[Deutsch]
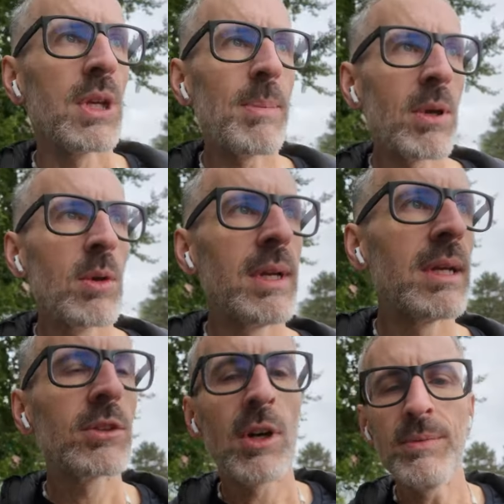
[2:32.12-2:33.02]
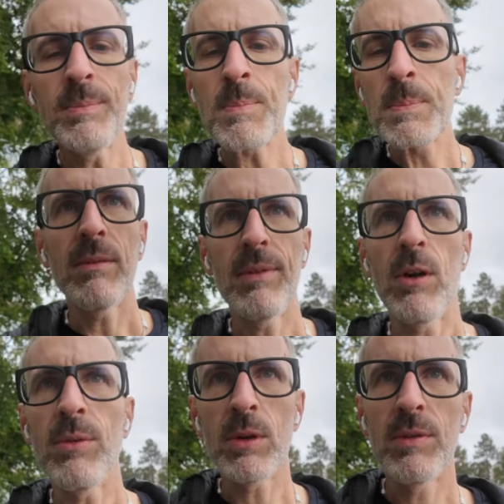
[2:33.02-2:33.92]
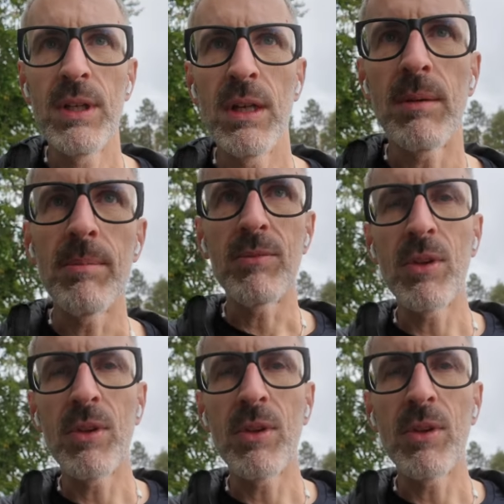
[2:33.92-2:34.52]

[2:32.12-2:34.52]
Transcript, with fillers: ich habe meinen Kollegen getroffen. Wir laufen heute wieder,